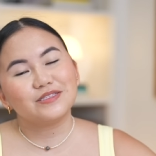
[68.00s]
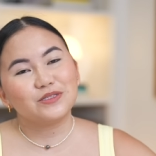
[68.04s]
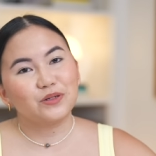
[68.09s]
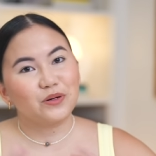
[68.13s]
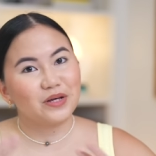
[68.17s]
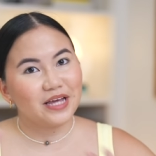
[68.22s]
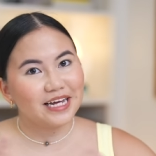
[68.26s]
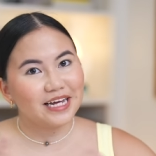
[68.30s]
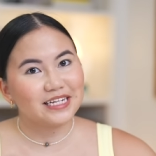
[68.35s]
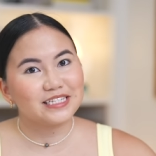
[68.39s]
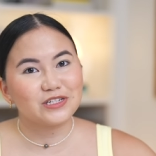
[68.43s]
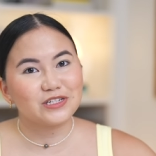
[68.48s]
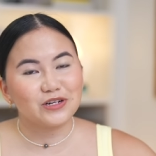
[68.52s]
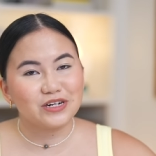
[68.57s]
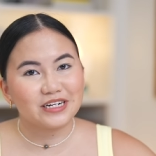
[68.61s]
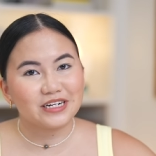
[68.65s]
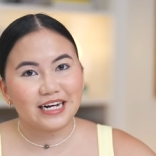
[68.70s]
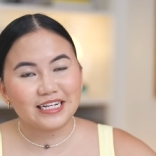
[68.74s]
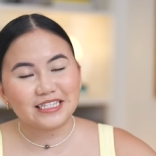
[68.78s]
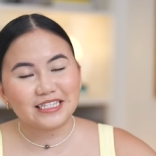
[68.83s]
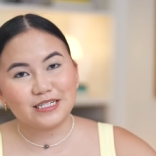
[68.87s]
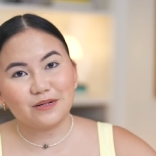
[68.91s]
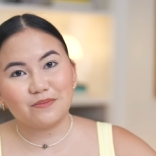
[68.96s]
So yes,
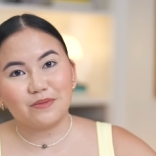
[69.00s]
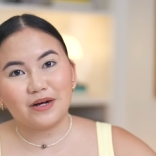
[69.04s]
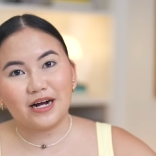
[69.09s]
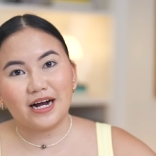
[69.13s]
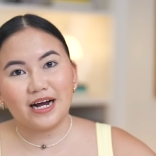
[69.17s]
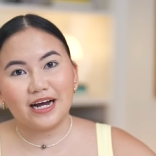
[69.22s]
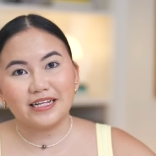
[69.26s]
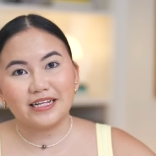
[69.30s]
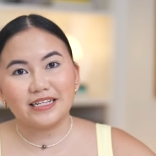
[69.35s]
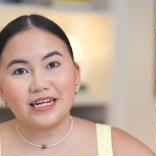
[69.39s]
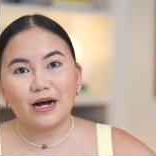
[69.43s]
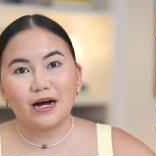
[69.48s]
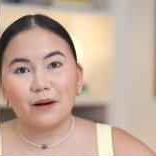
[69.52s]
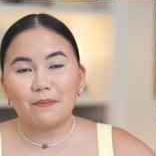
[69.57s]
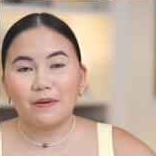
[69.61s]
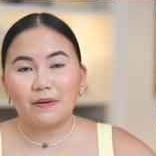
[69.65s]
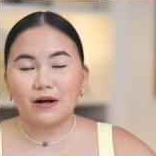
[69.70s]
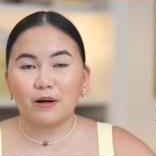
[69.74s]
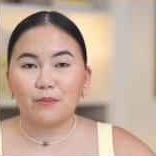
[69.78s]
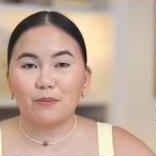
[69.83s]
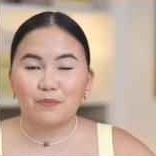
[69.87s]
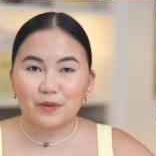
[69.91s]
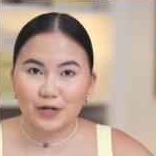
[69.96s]
congrats sa mga
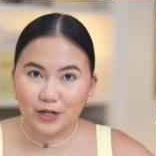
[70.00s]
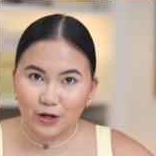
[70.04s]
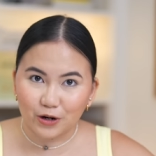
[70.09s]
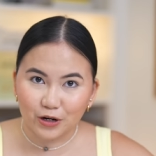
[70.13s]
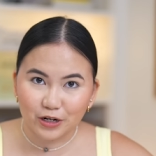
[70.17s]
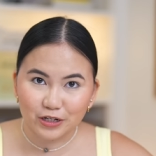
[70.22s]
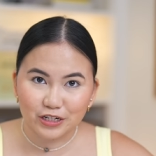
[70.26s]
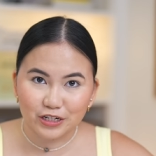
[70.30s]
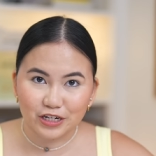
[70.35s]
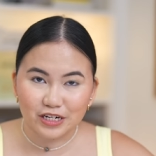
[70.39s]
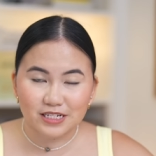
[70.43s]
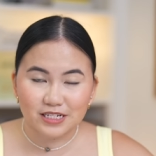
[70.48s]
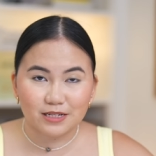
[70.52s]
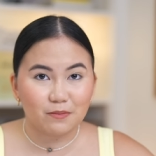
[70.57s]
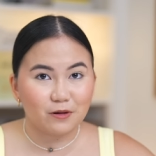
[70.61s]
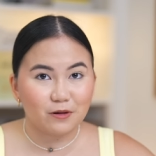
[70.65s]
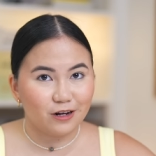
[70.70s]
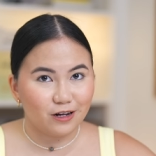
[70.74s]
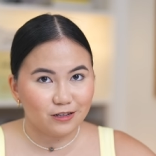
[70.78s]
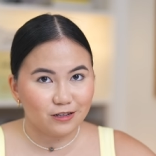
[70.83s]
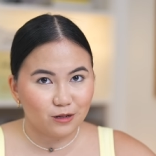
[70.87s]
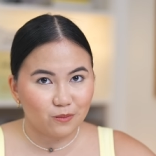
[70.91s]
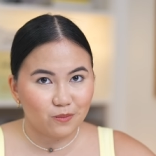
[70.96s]
nakapag-pre-order sa
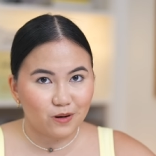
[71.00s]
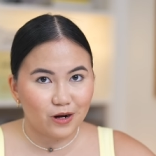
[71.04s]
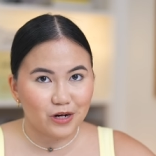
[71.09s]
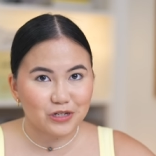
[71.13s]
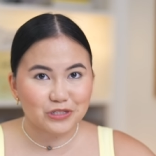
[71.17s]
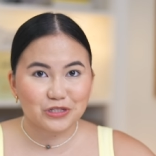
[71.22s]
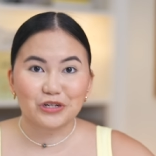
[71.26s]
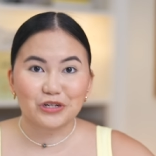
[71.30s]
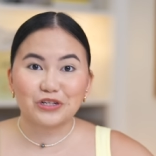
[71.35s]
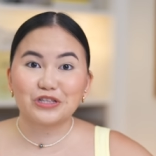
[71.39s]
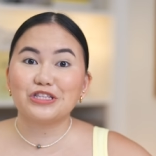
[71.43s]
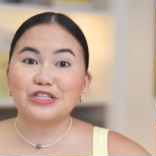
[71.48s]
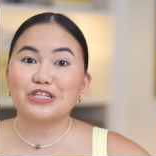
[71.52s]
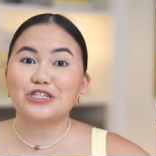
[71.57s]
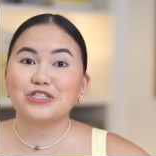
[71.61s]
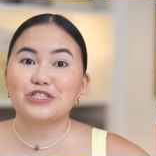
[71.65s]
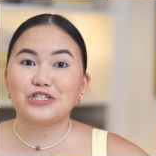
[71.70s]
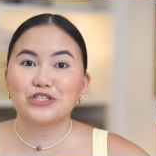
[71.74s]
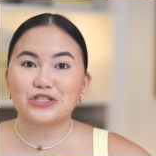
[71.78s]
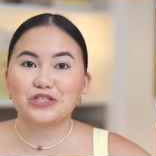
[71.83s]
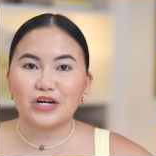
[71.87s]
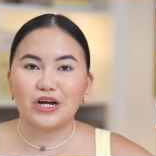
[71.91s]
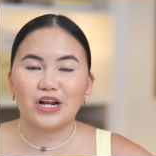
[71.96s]
Beyond the Box or
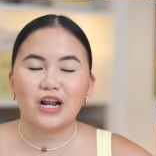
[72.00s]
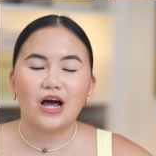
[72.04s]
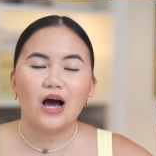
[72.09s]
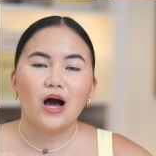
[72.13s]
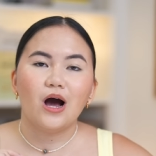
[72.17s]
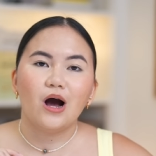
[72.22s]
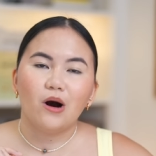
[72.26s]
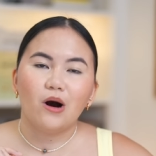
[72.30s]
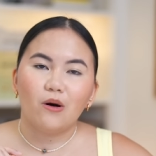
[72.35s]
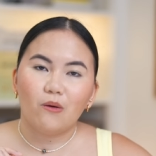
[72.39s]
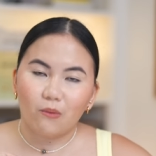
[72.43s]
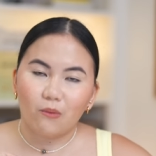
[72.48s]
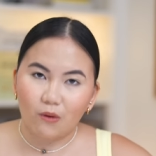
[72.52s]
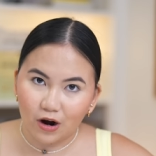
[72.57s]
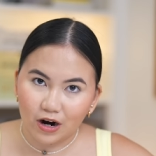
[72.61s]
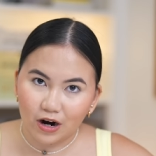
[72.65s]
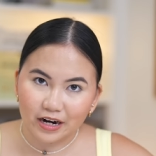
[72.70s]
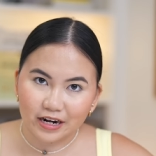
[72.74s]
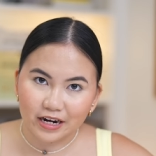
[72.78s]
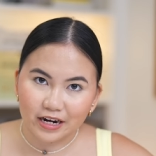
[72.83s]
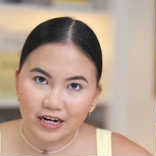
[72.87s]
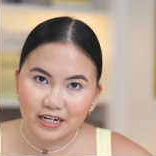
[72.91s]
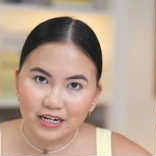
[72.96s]
Digital
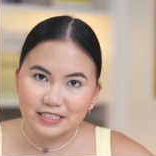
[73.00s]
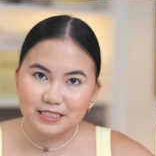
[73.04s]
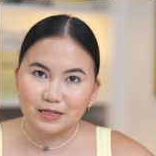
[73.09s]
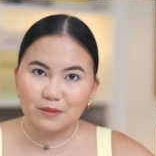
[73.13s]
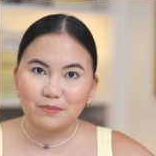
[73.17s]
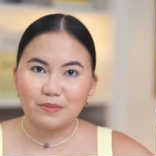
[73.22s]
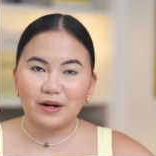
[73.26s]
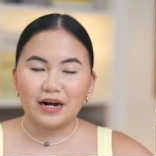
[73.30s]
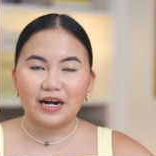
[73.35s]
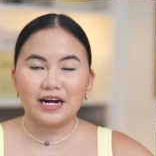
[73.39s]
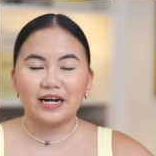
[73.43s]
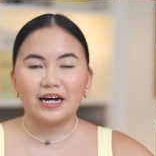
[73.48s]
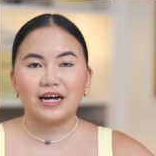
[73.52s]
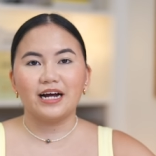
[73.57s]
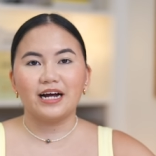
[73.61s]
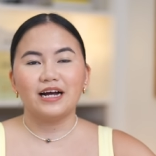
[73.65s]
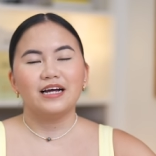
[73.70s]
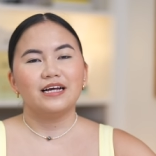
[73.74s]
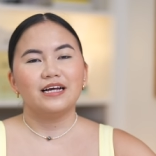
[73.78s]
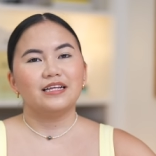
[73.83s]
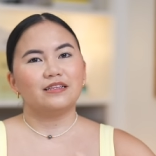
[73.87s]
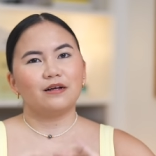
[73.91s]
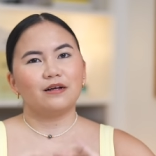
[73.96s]
Walker, sa
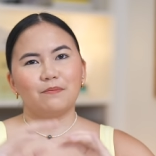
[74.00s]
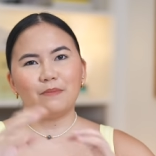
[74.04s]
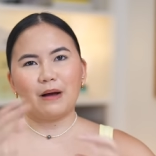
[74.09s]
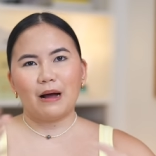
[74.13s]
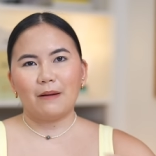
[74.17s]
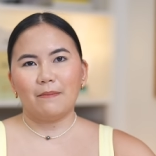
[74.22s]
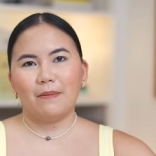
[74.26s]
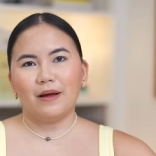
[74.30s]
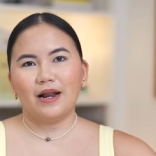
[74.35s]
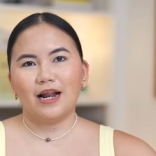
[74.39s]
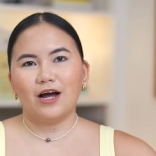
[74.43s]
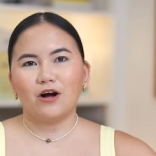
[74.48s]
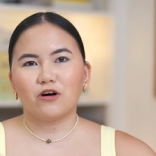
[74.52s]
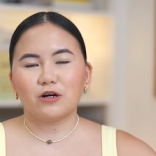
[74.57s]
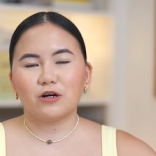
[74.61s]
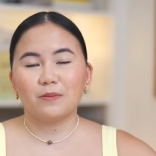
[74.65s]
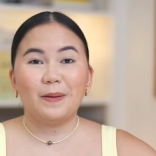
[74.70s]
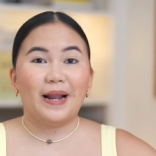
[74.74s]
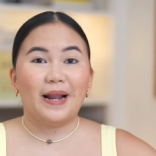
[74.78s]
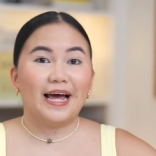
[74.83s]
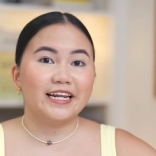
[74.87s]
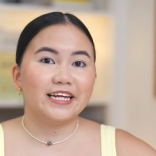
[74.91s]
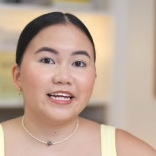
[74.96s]
mga nagbabalak or
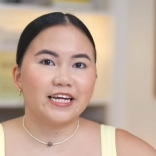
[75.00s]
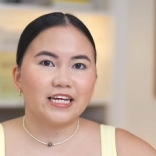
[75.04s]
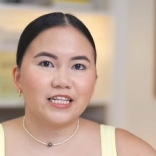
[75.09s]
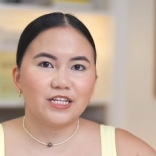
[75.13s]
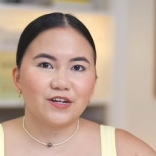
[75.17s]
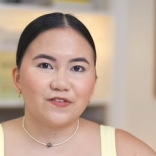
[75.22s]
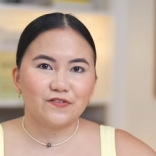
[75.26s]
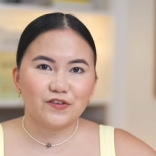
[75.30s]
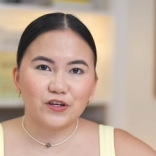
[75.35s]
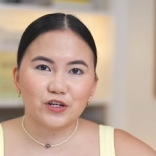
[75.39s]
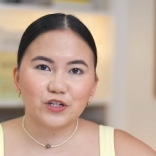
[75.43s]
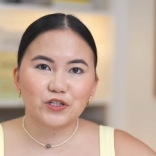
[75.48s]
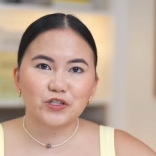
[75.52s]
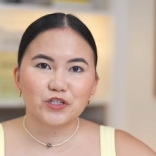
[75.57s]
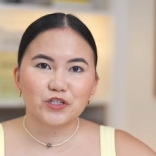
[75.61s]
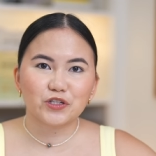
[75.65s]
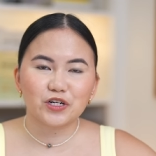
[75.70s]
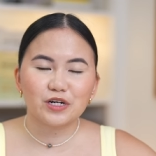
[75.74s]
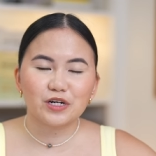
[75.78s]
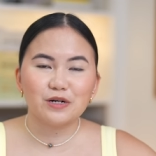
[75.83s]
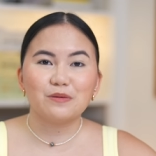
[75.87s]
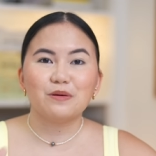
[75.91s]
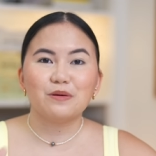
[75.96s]
planning in the
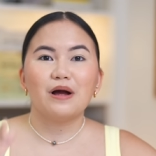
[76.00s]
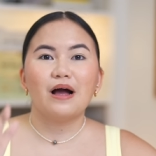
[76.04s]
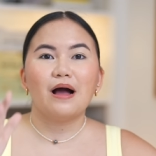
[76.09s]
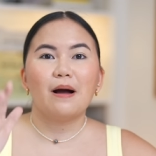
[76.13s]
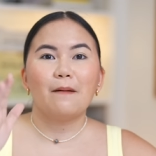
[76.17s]
future,